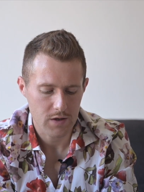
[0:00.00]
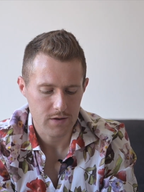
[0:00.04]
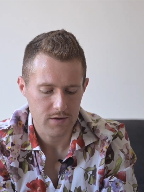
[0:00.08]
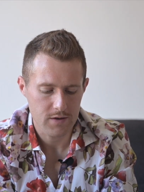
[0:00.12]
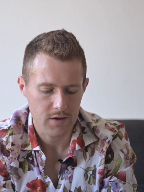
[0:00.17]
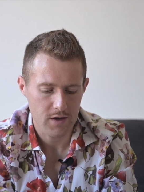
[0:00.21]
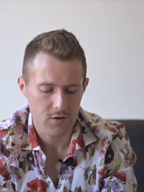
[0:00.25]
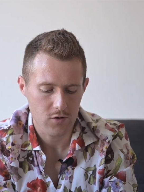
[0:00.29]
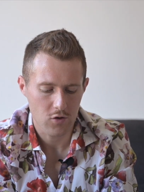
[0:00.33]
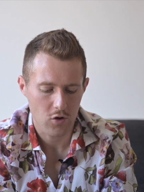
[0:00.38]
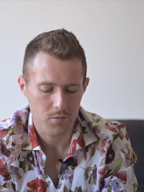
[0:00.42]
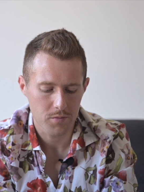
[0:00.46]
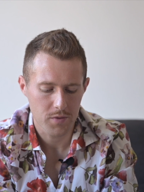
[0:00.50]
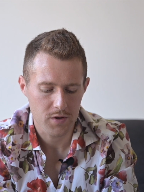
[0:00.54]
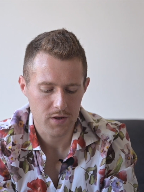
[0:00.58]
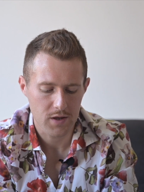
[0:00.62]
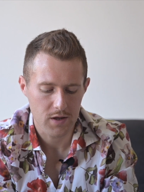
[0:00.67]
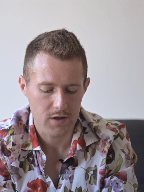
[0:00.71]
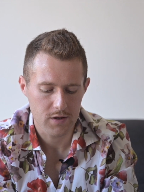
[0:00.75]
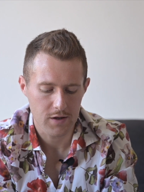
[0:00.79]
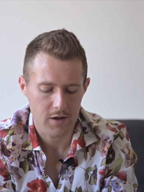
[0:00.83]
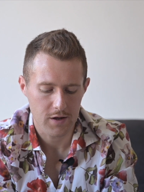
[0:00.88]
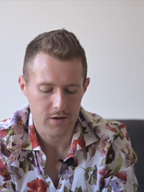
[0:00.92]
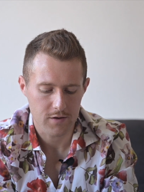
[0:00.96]
die er noch mit
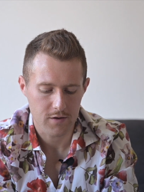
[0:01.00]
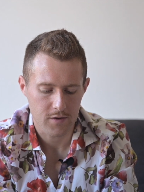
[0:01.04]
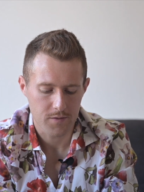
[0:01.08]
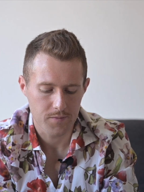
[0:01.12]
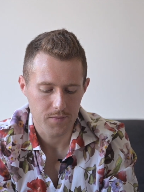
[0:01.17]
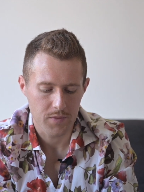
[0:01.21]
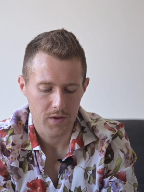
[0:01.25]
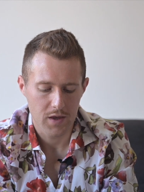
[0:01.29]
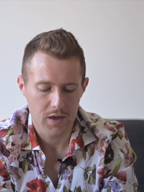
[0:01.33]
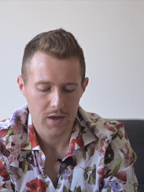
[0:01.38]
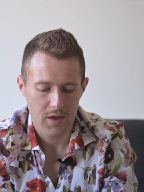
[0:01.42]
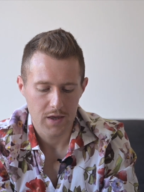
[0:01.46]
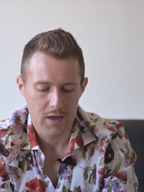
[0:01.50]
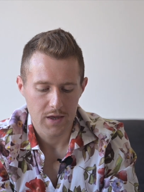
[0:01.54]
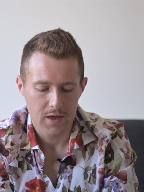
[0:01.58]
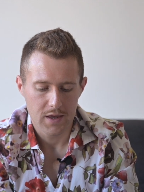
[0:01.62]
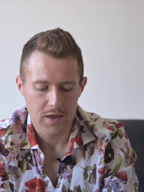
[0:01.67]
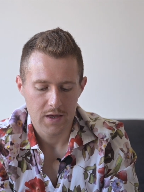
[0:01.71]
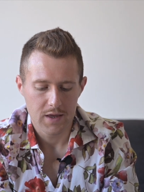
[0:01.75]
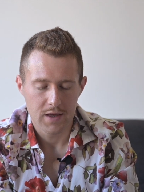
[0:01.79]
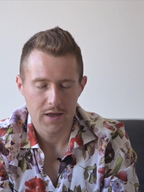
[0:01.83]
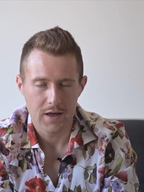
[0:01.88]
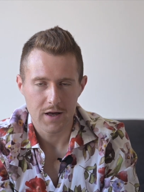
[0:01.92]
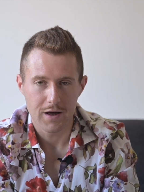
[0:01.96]
drin hat.
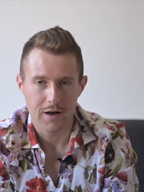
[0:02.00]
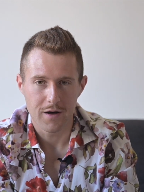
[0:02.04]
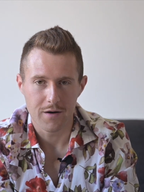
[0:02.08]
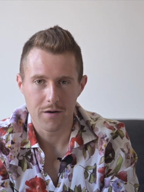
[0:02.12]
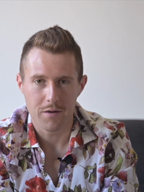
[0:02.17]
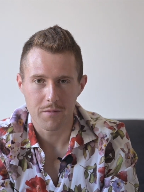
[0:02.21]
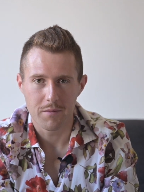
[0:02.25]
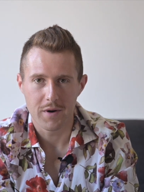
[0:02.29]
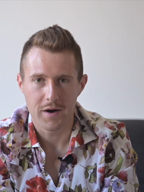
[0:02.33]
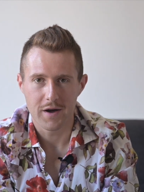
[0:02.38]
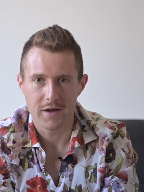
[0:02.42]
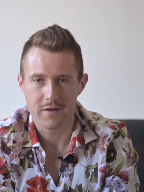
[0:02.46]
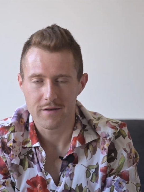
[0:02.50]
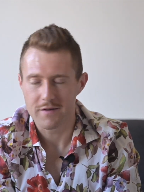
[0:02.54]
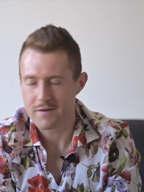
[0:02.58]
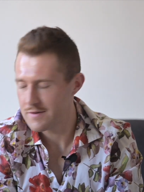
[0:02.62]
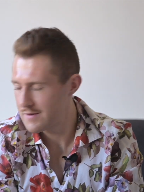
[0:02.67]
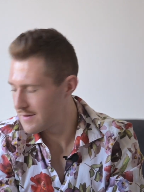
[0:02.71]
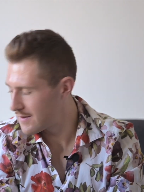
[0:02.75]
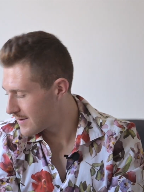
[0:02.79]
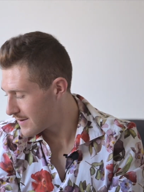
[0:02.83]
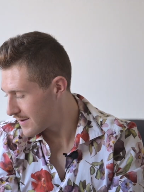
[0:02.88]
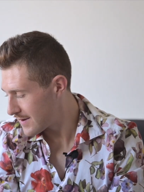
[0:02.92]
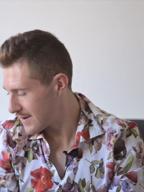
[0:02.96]
Aber
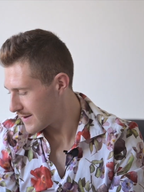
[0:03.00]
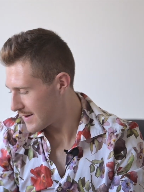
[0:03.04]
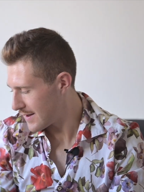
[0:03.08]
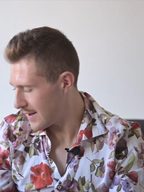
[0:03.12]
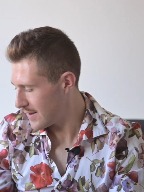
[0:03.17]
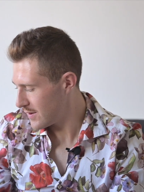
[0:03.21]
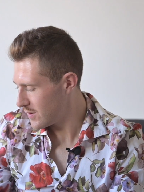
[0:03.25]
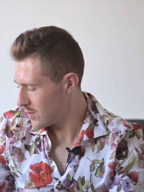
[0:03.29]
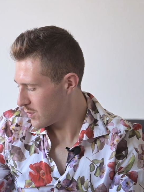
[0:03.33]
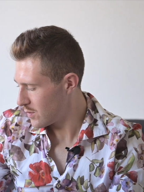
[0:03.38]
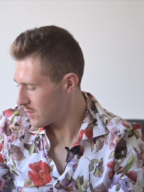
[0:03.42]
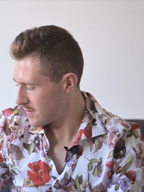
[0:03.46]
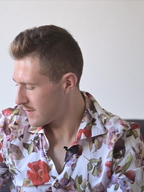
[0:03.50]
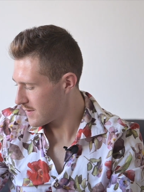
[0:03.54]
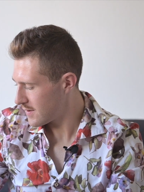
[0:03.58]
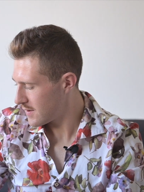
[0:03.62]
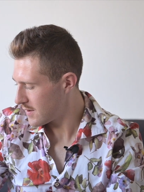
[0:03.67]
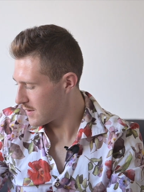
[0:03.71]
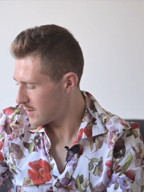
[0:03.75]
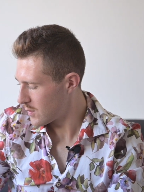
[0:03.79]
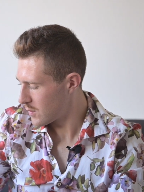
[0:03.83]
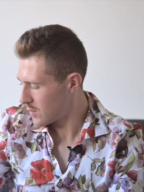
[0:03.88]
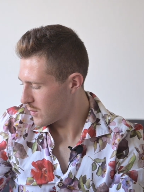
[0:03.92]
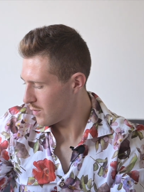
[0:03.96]
beides
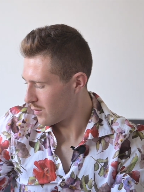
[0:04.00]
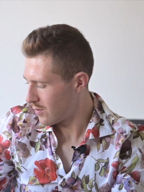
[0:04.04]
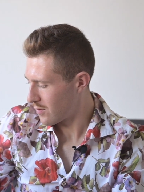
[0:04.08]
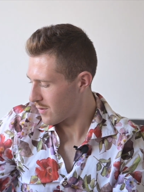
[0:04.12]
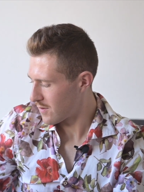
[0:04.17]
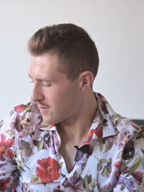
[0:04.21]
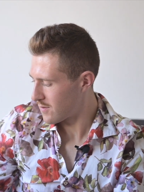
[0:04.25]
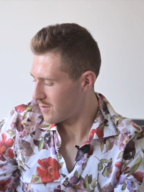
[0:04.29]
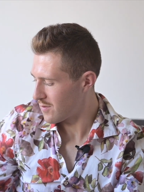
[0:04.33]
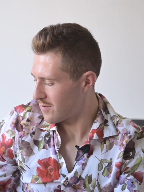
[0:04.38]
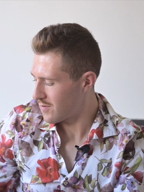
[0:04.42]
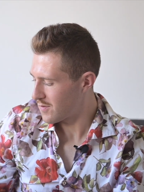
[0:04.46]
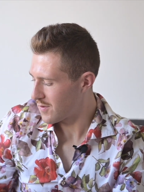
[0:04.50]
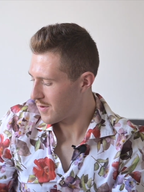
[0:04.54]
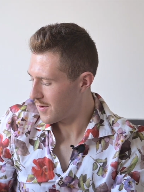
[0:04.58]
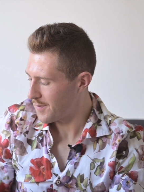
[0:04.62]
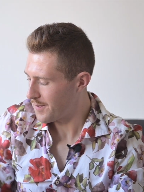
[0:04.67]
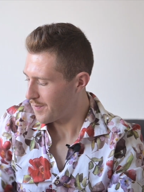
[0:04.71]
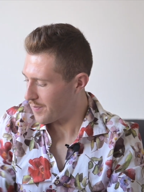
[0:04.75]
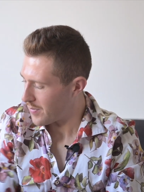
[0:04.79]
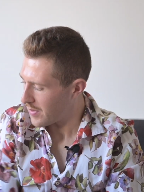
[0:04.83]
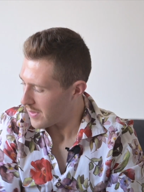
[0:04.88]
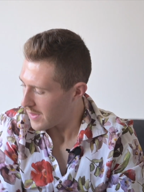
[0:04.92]
grandiose Kokosdüfte.